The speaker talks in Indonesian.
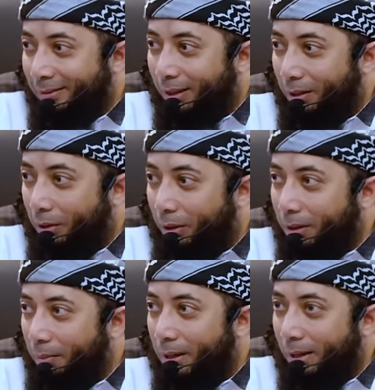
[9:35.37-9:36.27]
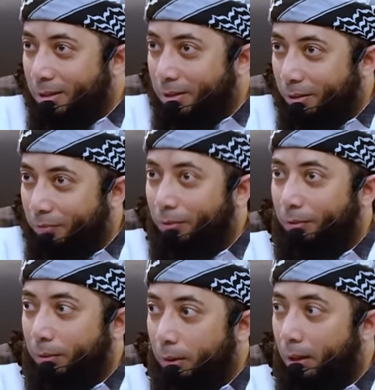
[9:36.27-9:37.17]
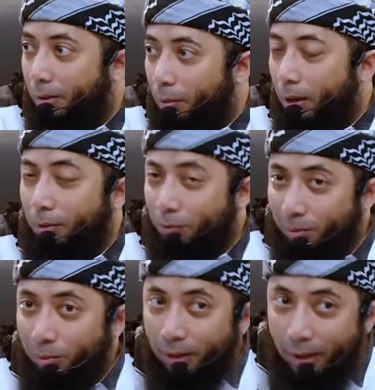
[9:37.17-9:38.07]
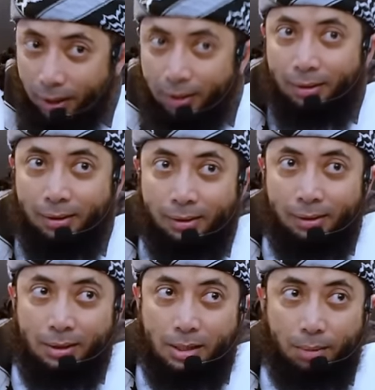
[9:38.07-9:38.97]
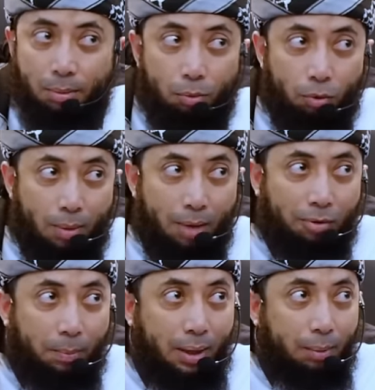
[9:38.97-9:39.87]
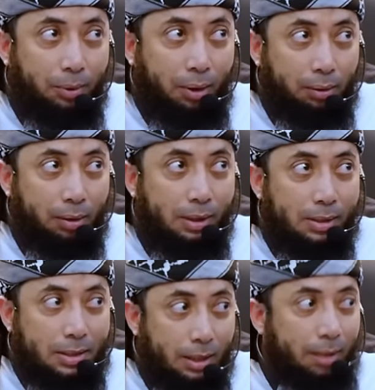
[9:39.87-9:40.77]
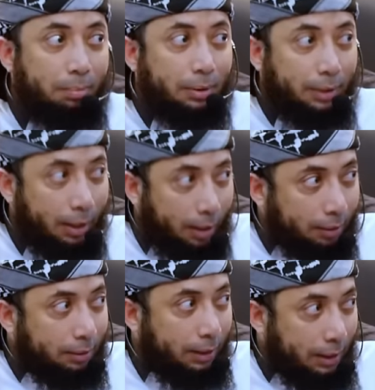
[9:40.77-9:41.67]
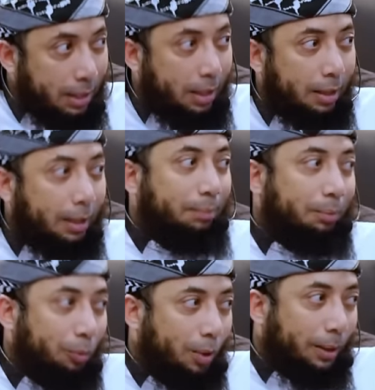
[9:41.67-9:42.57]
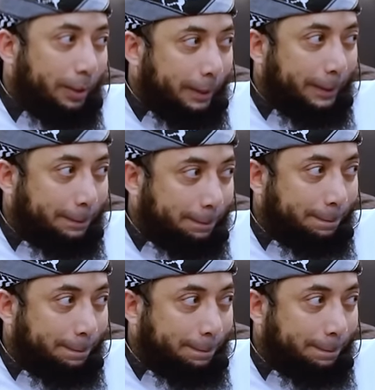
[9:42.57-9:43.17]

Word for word: Jadi kalau kita bilang astagfirullah wa atubu ilaih saya memohon maaf kepadamu ya Allah dan saya bertekad tidak akan mengulanginya.